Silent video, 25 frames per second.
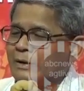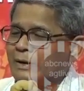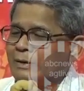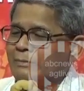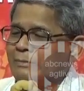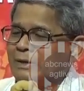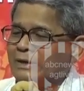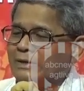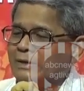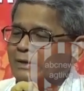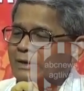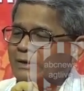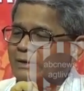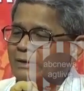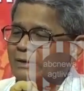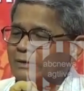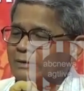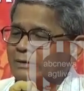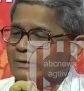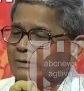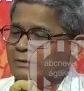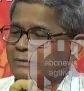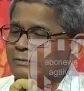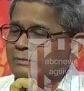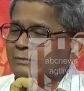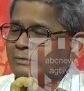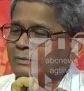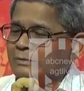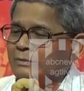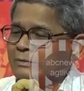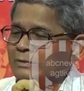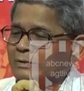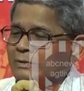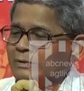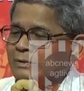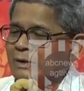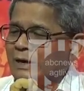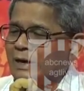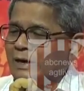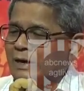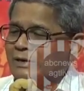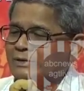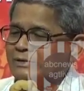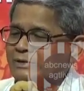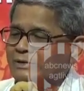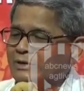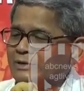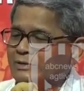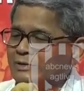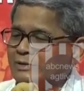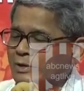আমাদের আগে যিনি